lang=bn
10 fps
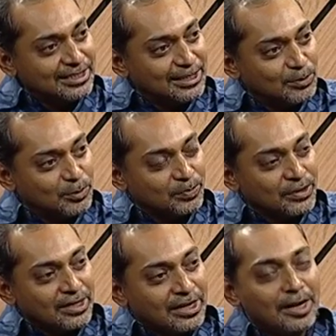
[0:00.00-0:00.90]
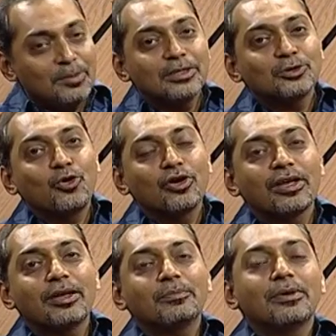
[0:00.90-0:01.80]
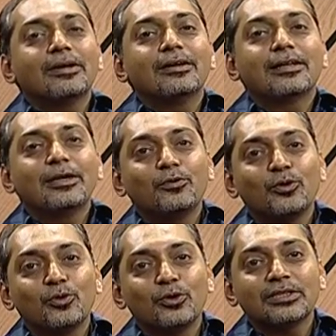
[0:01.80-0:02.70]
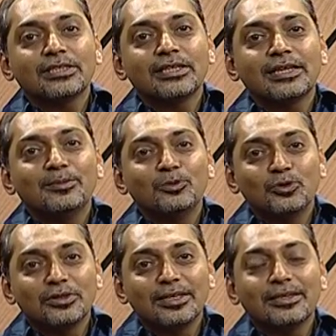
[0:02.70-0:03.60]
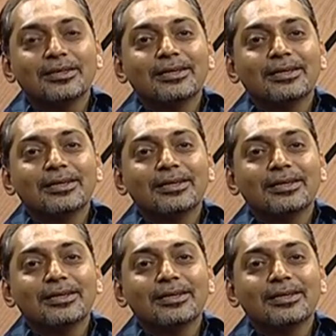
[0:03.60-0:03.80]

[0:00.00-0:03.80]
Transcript: নিয়ে নেব আমাদের সঙ্গে টেলিফোনে রয়েছেন এই মুহূর্তের